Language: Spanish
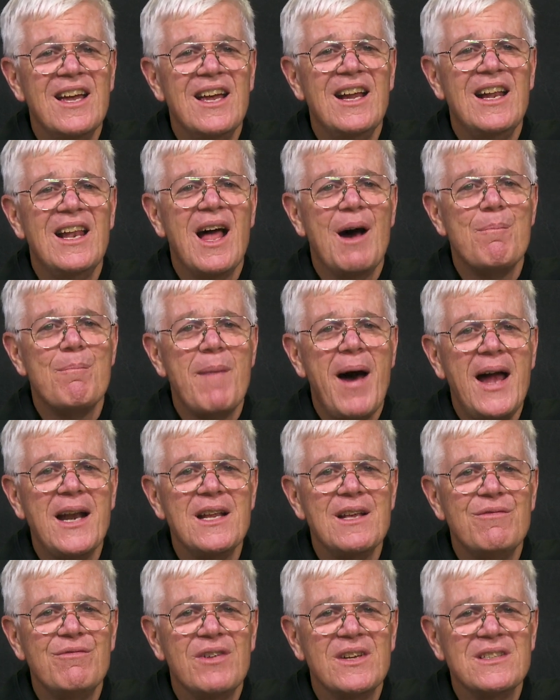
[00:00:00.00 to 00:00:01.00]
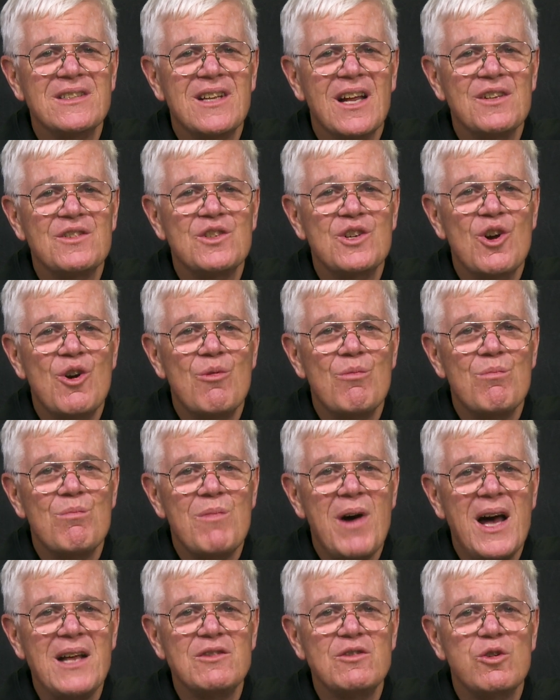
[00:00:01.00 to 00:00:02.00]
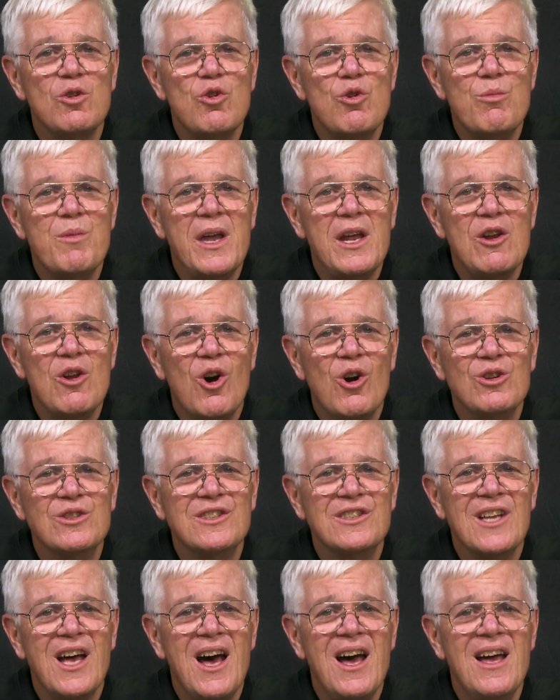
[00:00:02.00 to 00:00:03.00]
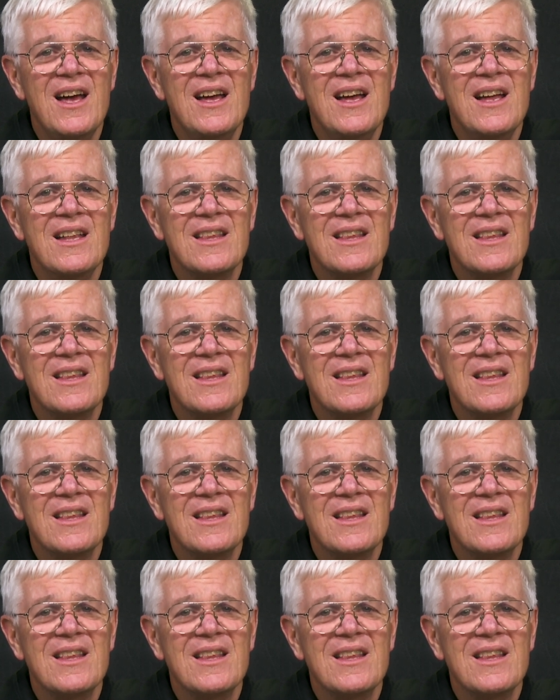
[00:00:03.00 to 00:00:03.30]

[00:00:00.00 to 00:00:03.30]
y la manifestación más luminosa